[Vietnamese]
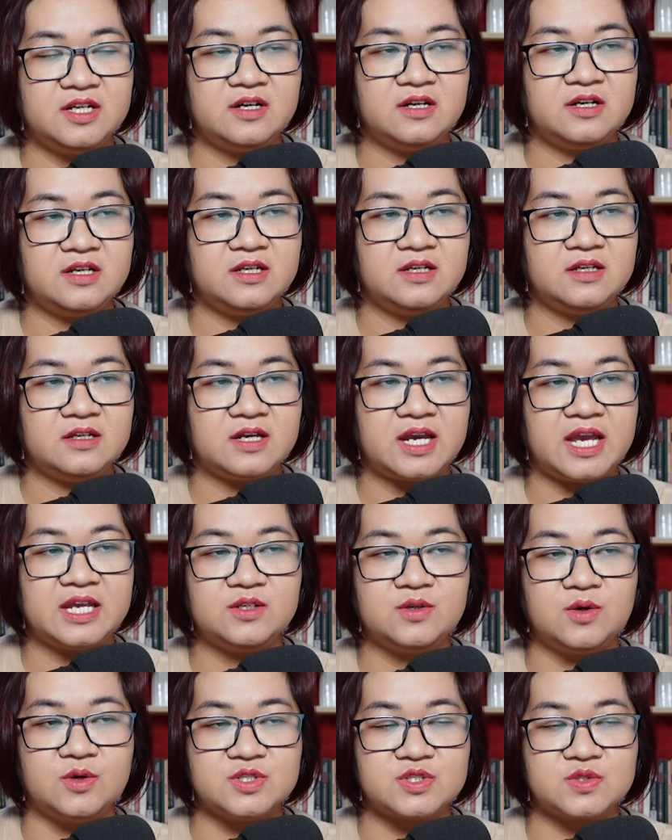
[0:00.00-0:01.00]
nơi,
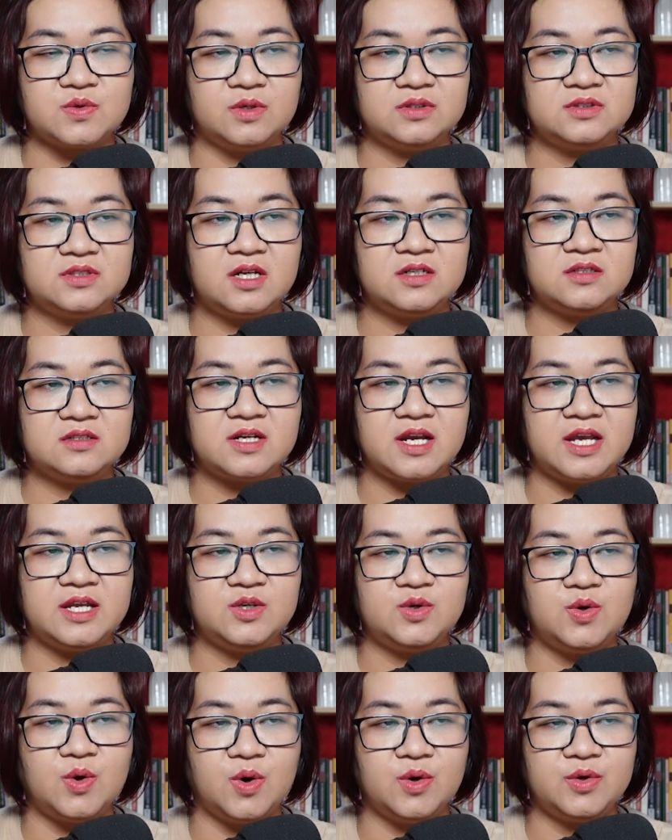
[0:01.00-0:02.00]
anh ngồi xuống thân
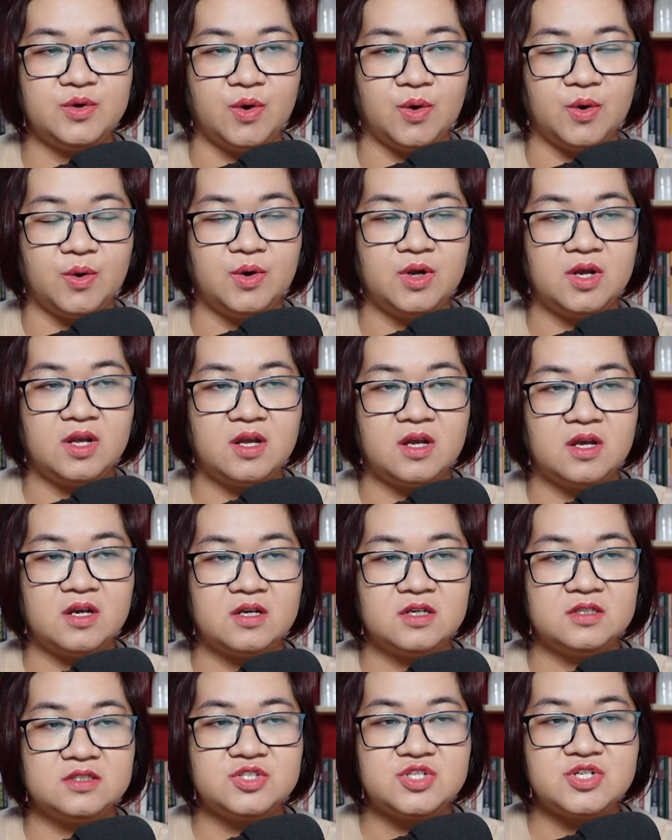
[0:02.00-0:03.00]
cây gỗ đổ,
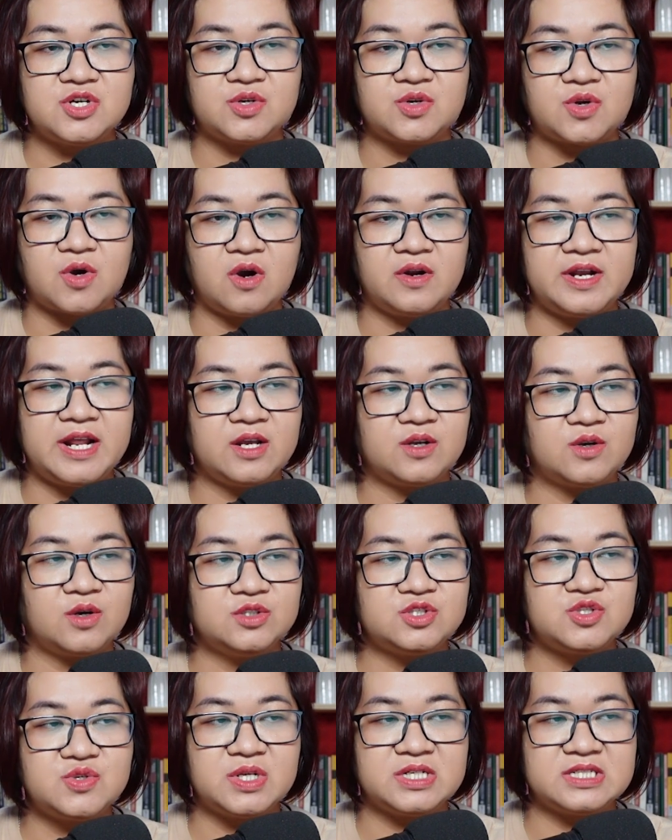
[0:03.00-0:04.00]
chưa rõ đang
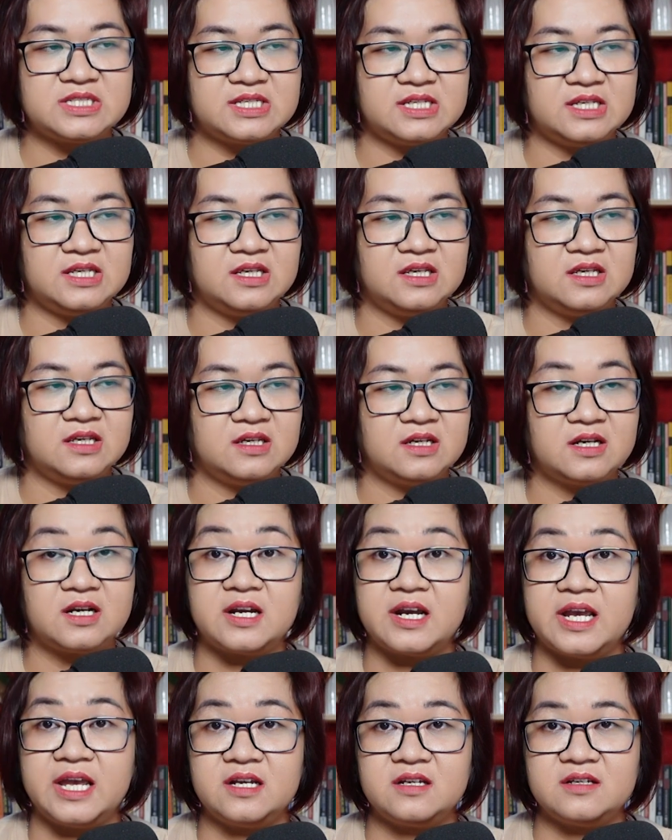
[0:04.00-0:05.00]
có chuyện gì,
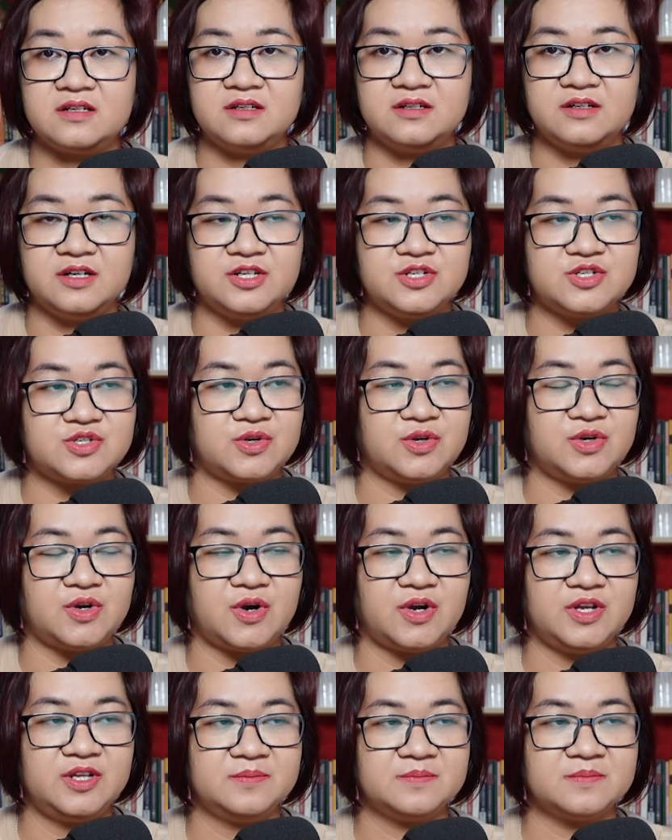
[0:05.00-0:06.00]
khẽ cười rồi
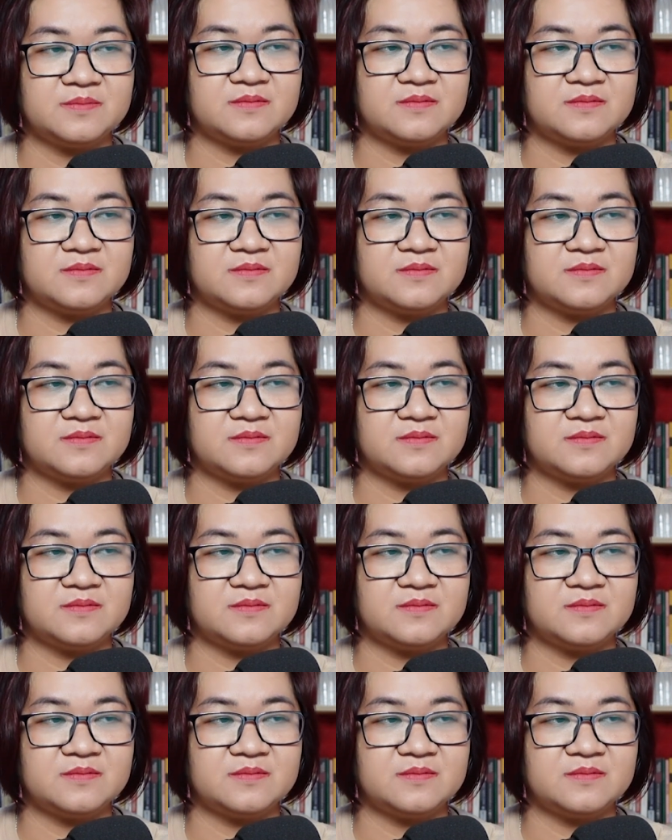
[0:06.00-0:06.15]
nói.